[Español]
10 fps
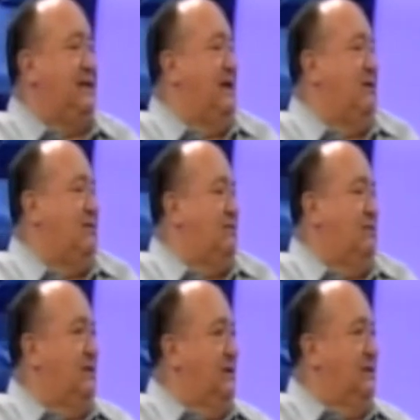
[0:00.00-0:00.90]
de ahí no,
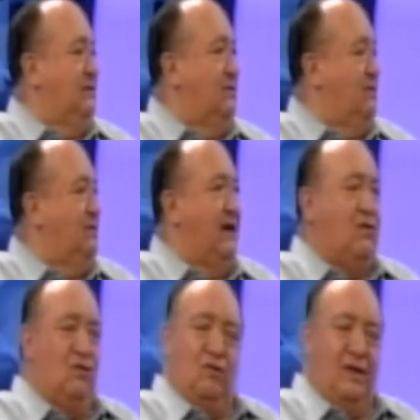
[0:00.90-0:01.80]
no,
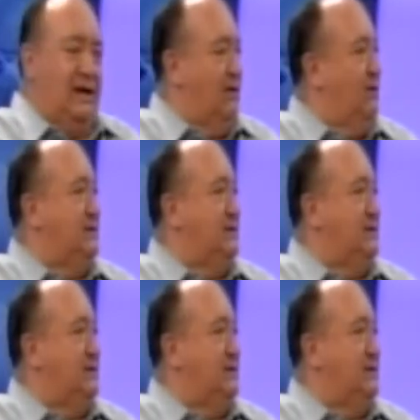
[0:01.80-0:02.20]
no he dejado de